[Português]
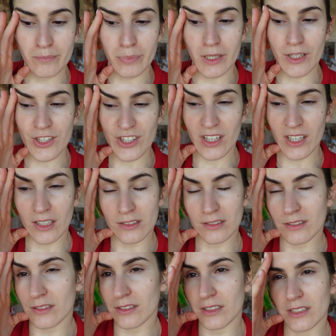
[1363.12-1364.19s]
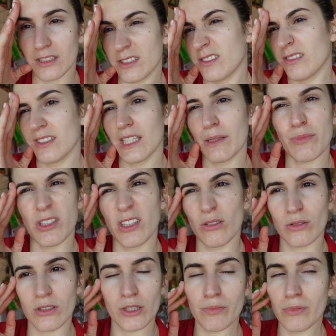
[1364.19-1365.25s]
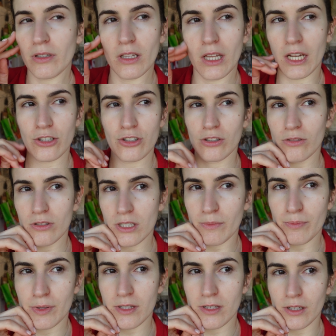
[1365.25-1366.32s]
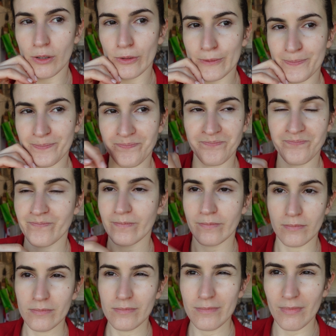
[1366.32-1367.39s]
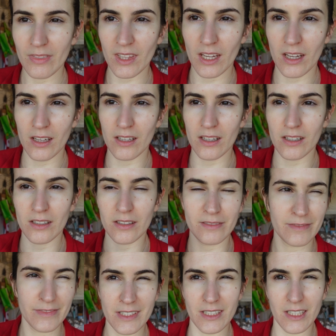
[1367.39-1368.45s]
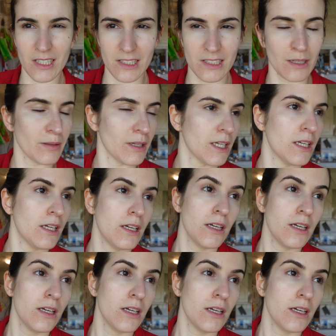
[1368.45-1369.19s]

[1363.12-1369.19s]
para já temos tido outras prioridades, não nos apeteceu ah, fazer isso, sabem?